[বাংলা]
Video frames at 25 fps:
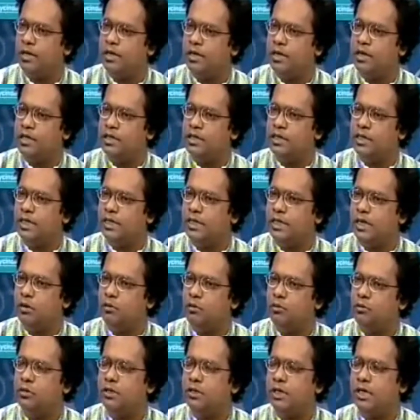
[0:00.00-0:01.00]
এবং
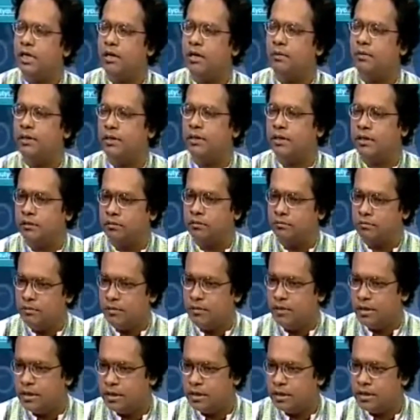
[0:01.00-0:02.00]
সেটা অনুসারে আমাদের
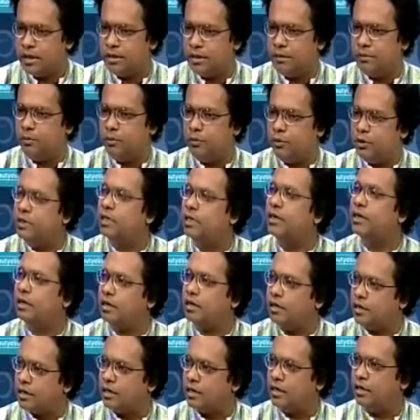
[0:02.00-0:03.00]
সেই
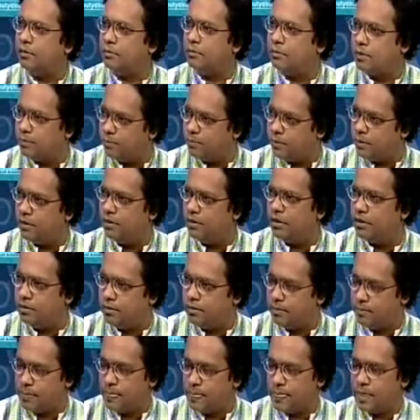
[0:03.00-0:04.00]
বৈশাখ কাটালাম আমরা
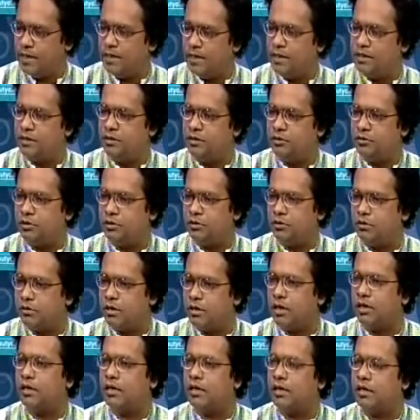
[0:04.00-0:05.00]
ঈদ
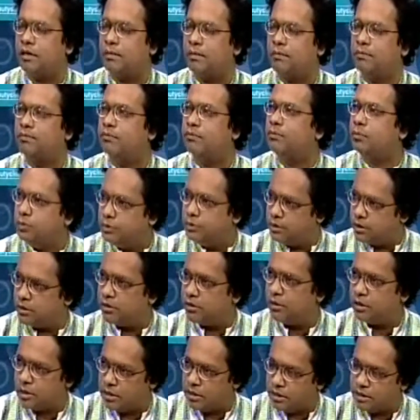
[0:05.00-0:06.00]
দুটো কাটালাম
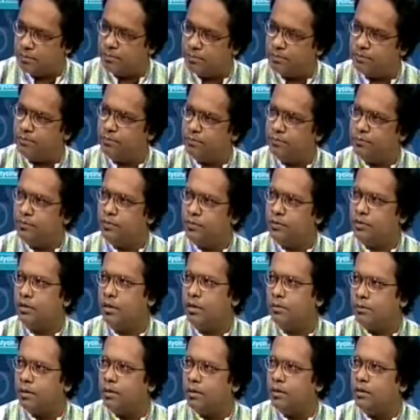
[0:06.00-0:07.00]
পূজা কাটালাম
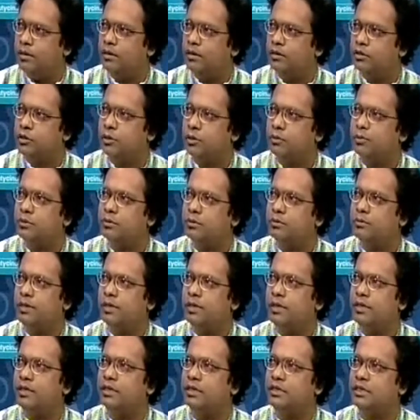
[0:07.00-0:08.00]
আমরা
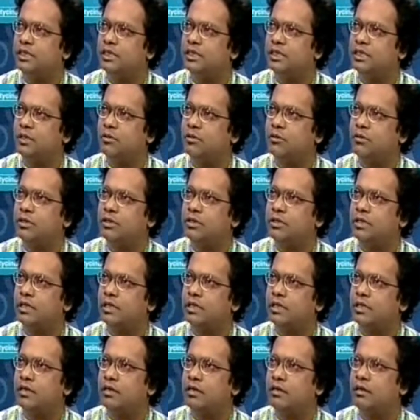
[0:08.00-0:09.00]
সবসময় চেষ্টা
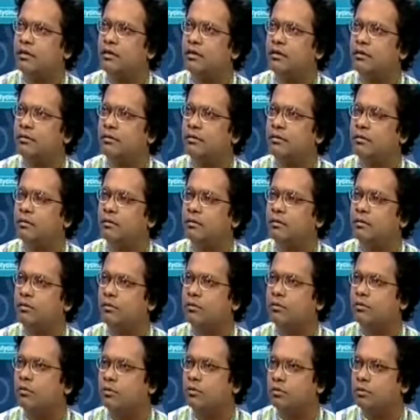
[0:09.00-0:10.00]
করেছি একটা
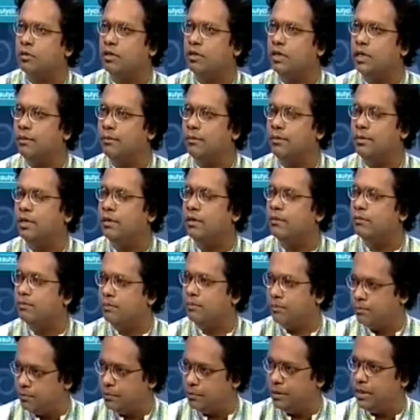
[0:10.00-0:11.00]
কোনো থিম
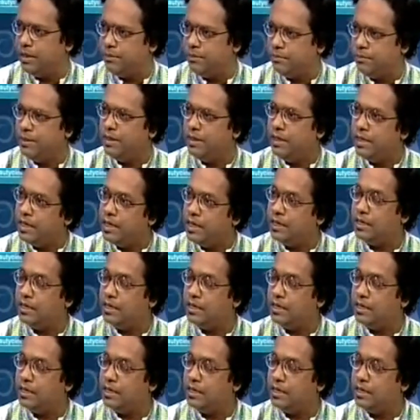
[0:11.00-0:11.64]
টিম থিম